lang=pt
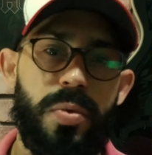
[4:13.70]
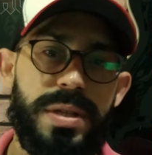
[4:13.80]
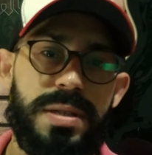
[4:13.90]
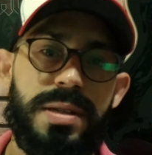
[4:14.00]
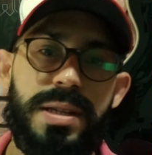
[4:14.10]
com
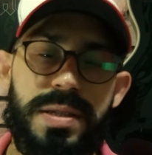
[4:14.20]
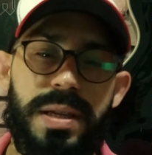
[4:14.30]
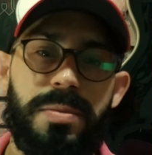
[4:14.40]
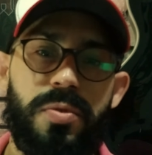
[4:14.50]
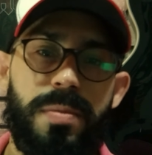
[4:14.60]
índice
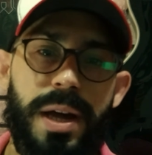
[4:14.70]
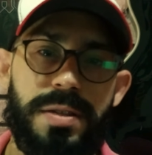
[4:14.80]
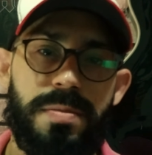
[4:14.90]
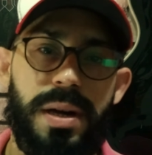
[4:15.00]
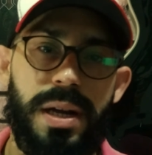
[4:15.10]
glicêmico
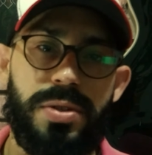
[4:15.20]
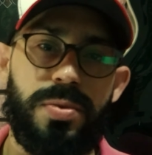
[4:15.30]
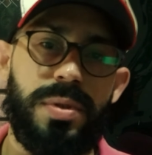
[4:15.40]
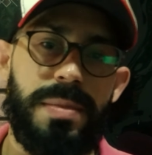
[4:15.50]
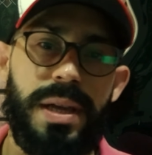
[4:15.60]
mais baixo,
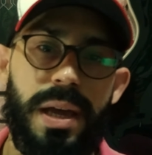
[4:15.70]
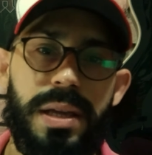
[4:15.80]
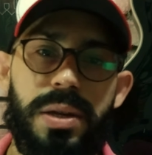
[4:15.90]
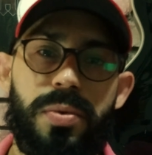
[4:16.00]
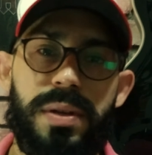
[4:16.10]
também é
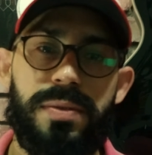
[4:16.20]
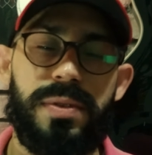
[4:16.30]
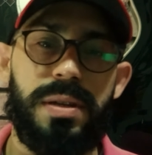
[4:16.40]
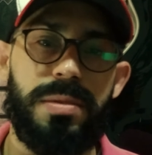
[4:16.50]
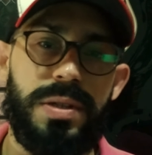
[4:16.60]
rico em
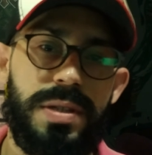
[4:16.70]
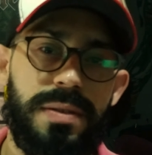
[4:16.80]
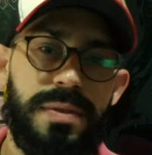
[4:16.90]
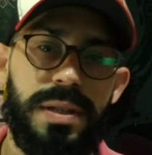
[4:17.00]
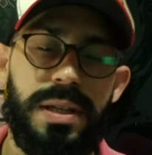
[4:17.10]
fibras e
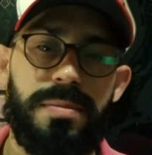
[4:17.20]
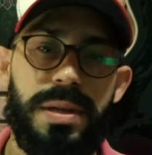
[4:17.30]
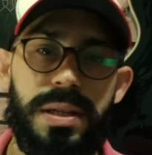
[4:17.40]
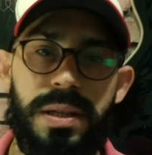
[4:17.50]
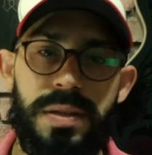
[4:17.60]
em
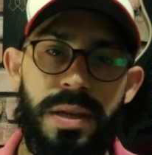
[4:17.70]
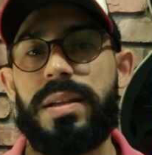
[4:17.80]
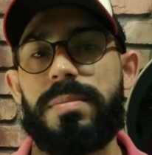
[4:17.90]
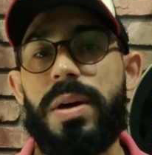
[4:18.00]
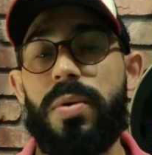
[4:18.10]
vitaminas e
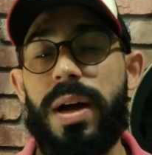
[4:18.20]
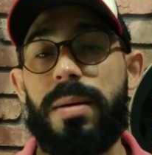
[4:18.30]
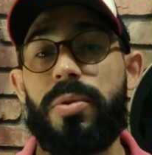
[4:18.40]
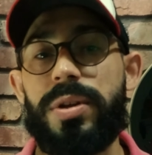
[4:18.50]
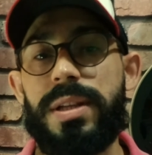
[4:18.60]
também é um
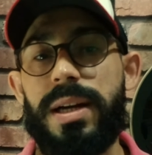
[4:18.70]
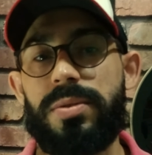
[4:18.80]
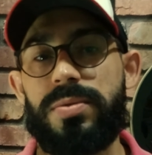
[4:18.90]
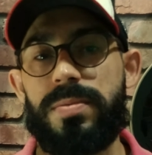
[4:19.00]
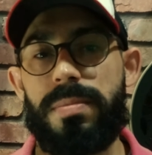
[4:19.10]

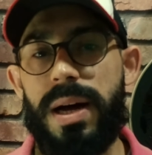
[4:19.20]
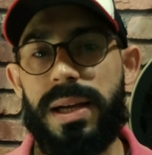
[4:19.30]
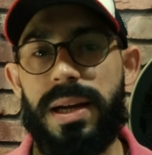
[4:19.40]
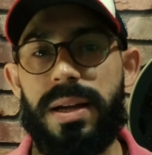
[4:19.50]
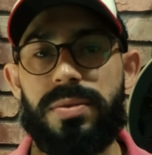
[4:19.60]
carboidrato
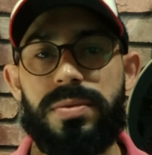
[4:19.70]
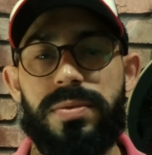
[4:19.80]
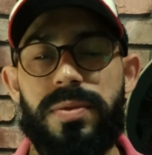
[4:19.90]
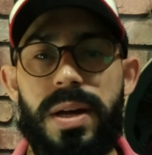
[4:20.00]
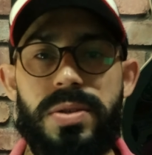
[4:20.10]
barato,
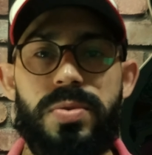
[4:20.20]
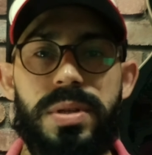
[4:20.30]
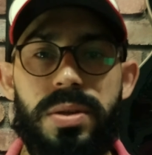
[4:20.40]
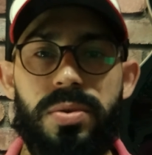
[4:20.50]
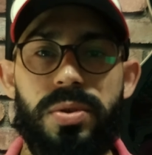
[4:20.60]
fácil de
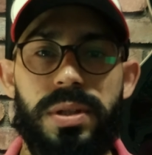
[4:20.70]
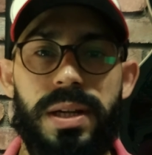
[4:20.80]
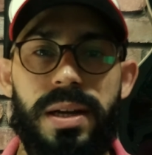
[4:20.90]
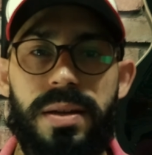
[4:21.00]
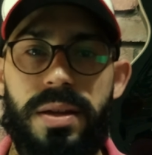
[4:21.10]

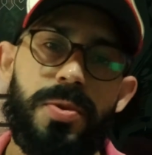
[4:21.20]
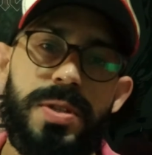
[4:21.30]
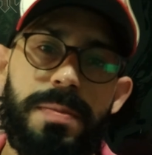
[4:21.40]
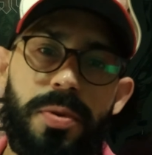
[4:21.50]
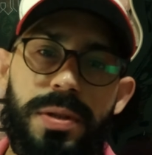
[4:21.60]
encontrar.
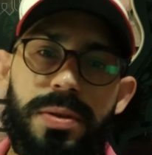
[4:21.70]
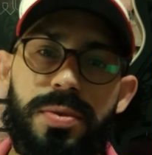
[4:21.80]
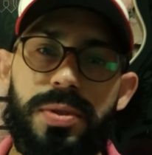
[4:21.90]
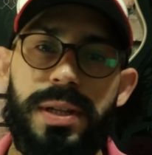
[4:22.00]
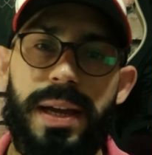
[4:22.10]
Você pode
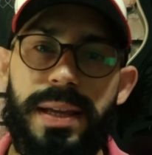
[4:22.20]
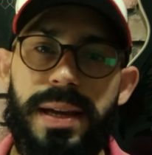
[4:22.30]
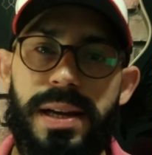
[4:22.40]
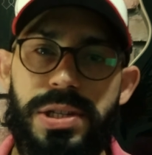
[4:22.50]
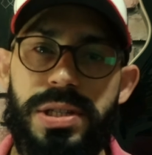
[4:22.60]
encontrar em
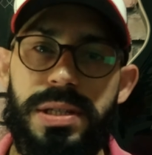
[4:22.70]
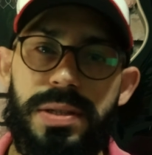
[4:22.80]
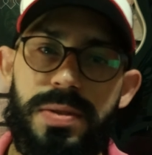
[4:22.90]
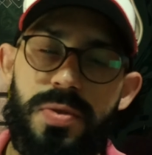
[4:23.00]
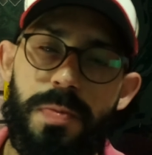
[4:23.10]

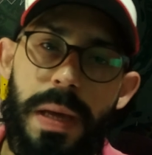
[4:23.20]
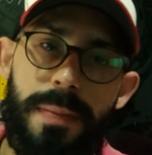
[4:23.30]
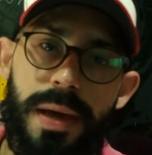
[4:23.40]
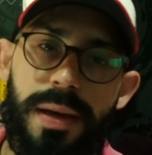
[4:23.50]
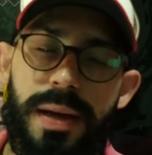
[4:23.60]
caixinhas no
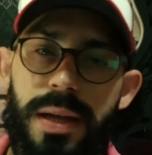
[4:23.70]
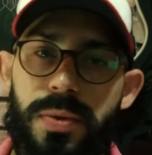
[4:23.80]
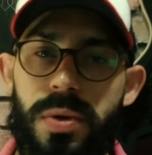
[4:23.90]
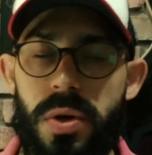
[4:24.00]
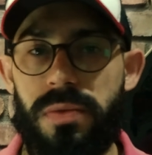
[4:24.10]

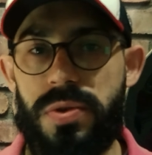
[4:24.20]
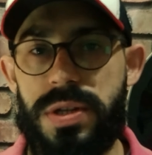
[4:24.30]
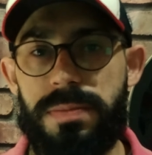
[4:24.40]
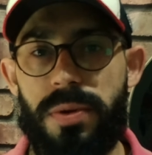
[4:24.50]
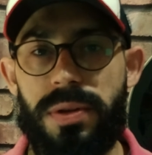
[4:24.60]
supermercado ou
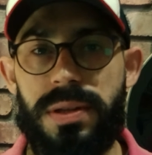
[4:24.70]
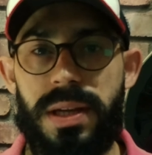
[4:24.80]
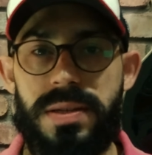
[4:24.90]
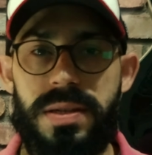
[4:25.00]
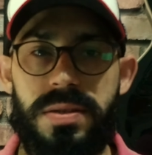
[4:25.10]
você pode ir
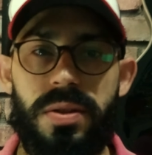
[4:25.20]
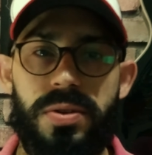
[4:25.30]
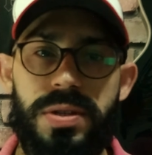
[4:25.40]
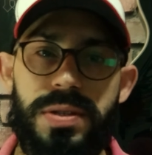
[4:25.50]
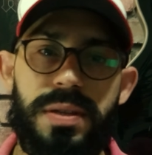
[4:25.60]
nessas
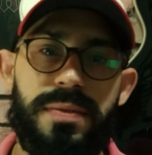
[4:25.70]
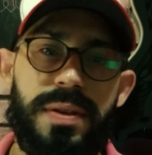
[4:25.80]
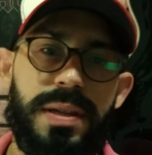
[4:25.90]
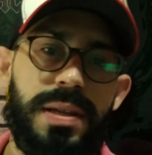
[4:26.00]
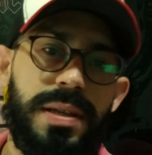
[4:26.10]
lojas que
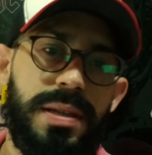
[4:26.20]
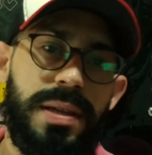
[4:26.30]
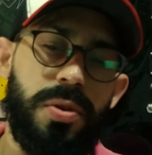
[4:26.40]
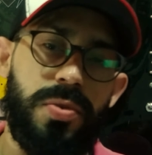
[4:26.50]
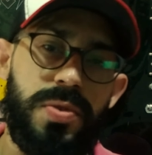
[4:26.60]
vendem
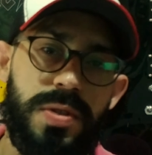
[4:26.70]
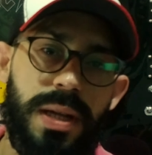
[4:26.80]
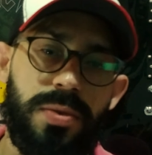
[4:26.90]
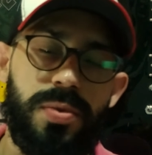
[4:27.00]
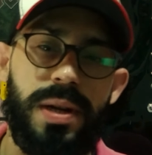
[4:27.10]
produtos
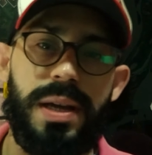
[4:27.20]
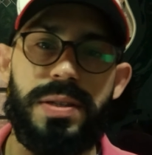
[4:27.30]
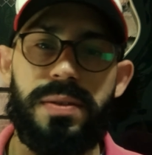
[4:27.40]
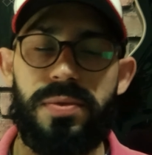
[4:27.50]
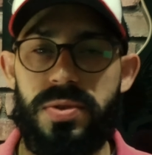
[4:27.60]

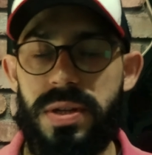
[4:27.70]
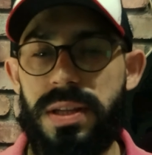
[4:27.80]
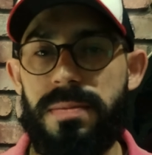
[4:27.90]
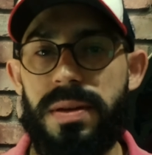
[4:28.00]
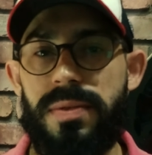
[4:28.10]
naturais que você
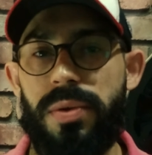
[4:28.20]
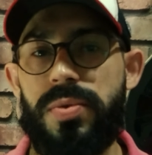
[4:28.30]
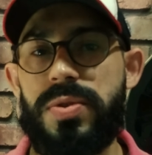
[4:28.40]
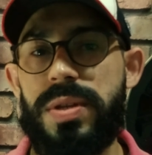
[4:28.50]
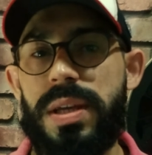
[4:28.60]
também vai
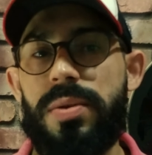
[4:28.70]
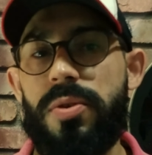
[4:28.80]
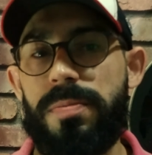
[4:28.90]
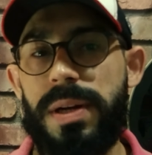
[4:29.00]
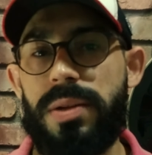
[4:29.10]
conseguir
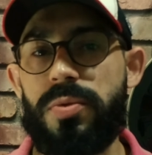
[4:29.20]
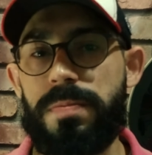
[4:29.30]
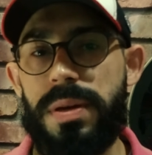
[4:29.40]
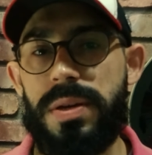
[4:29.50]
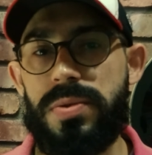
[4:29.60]
comprar no
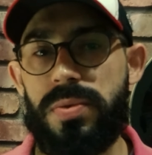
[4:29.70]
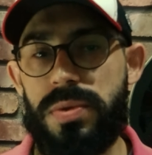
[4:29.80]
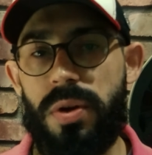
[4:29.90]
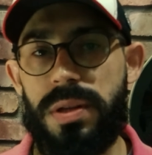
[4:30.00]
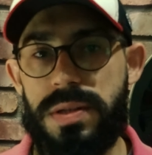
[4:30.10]
peso,
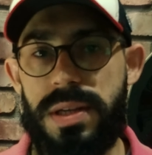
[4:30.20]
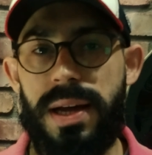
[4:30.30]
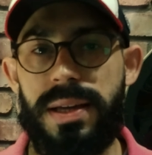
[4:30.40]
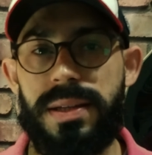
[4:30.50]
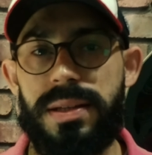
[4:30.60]
torna-se
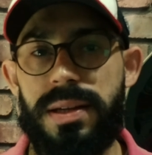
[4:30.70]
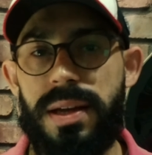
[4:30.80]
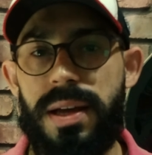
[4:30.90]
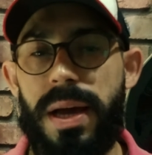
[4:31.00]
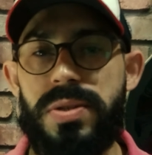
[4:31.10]
ainda
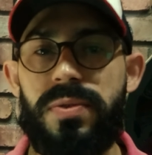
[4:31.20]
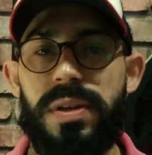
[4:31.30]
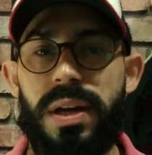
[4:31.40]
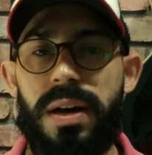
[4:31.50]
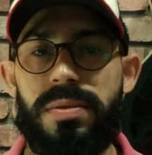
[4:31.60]
mais
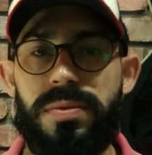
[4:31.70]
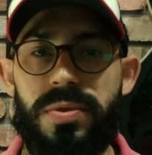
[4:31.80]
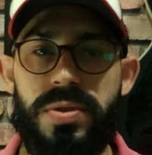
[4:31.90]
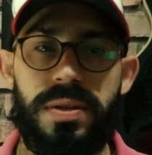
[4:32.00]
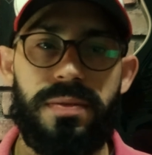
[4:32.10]
viável,
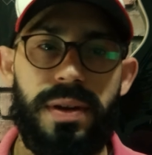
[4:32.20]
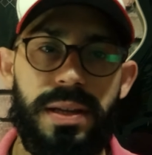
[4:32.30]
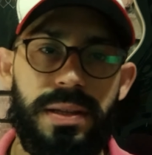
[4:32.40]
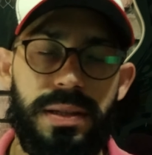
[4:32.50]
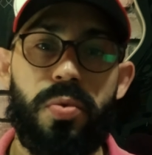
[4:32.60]
você
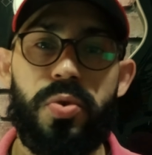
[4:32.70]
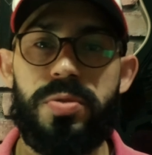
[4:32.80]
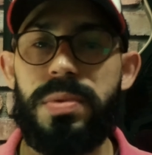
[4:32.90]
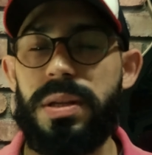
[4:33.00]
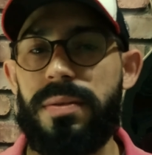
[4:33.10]
vai ter um
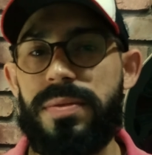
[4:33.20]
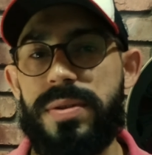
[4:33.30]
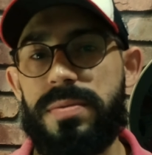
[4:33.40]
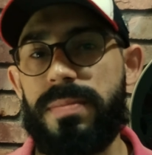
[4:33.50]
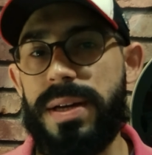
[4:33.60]

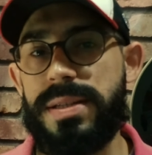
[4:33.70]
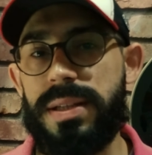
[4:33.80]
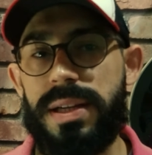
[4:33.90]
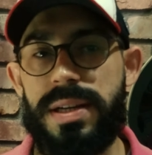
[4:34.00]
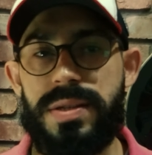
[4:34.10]
custo-benefício mais
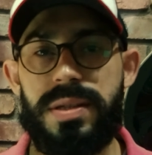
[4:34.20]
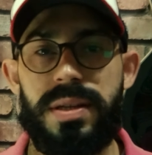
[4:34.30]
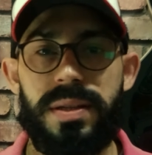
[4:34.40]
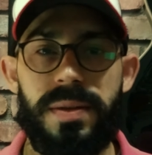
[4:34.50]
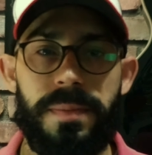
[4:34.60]
interessante
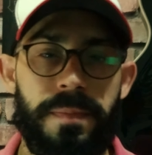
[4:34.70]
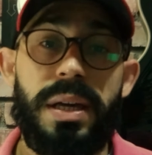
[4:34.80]
interessante.